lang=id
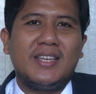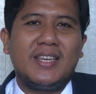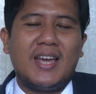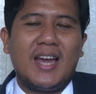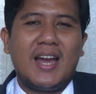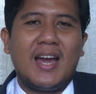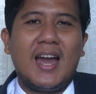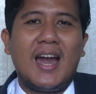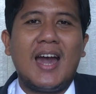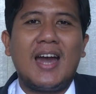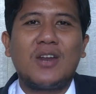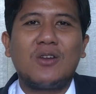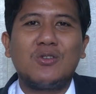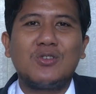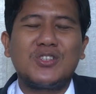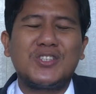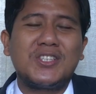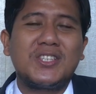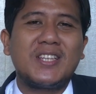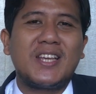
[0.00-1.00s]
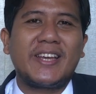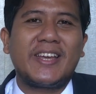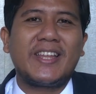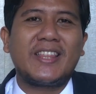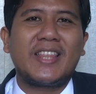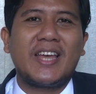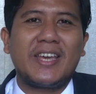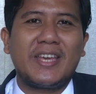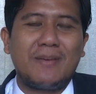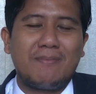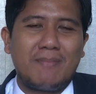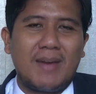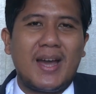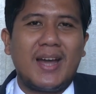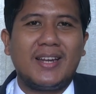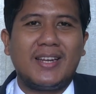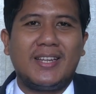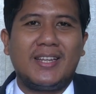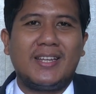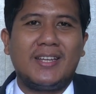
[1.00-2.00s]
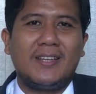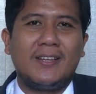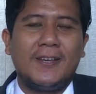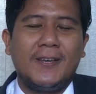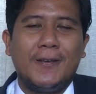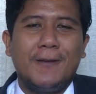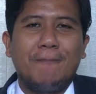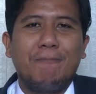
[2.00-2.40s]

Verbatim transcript: yang harusnya kita imani